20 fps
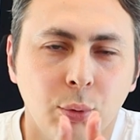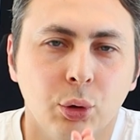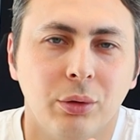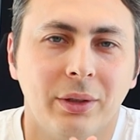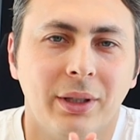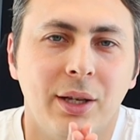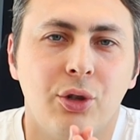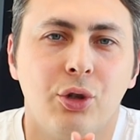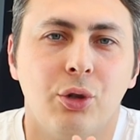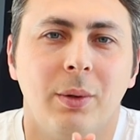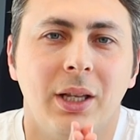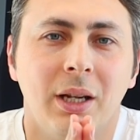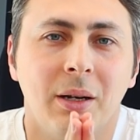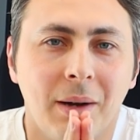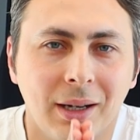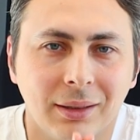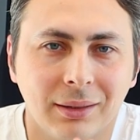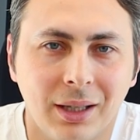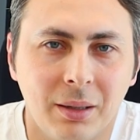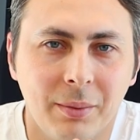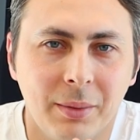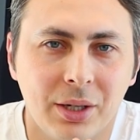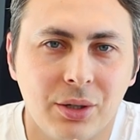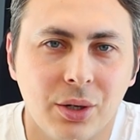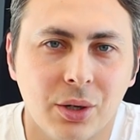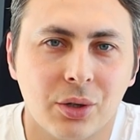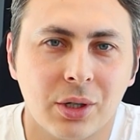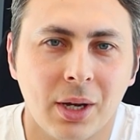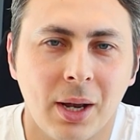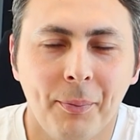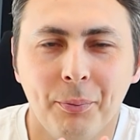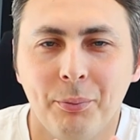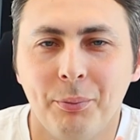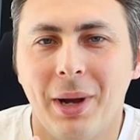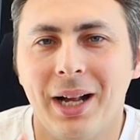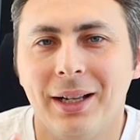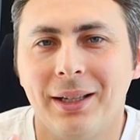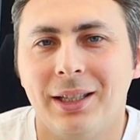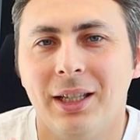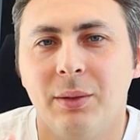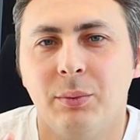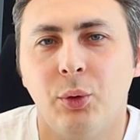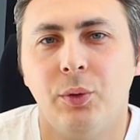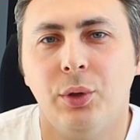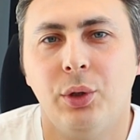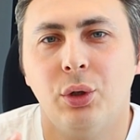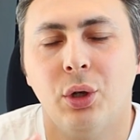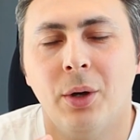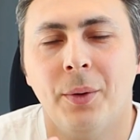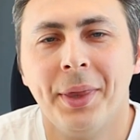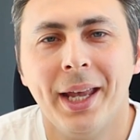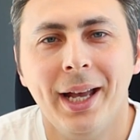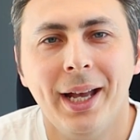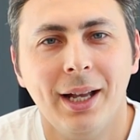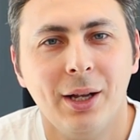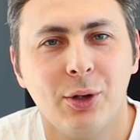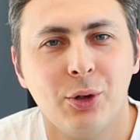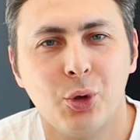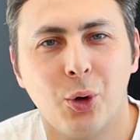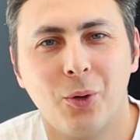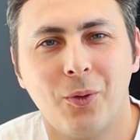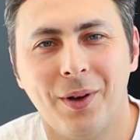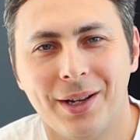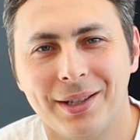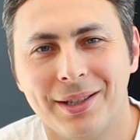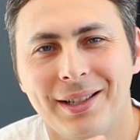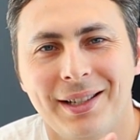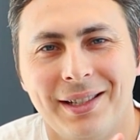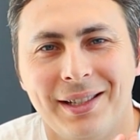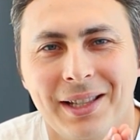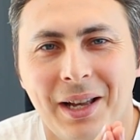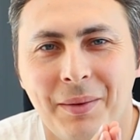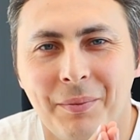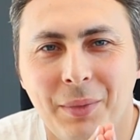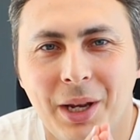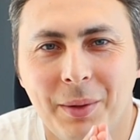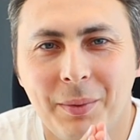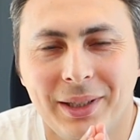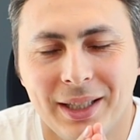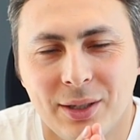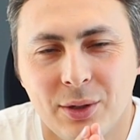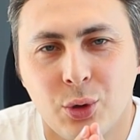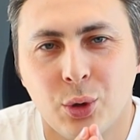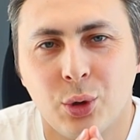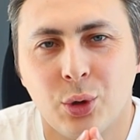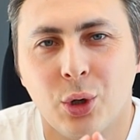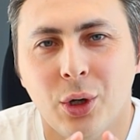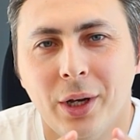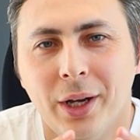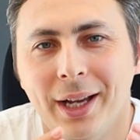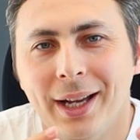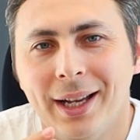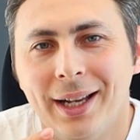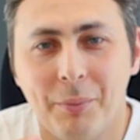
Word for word: de bu tecrübelerimi aktarmaya çalışacağım. Belki bu video çok fazla izlenmeyebilir. Çünkü